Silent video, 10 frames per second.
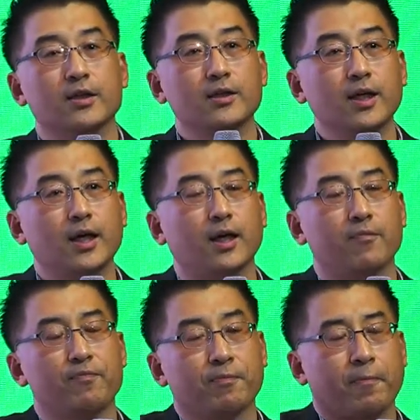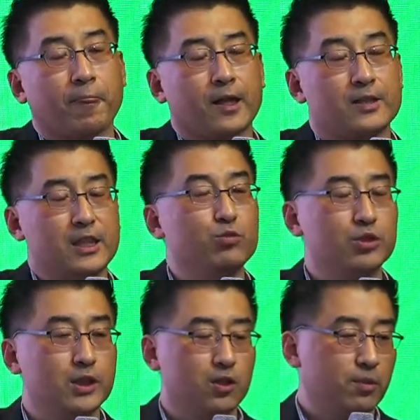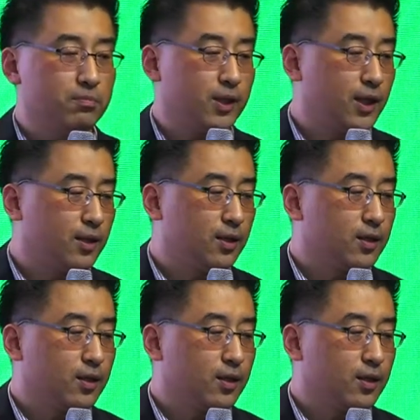근데 질문은 이겁니다.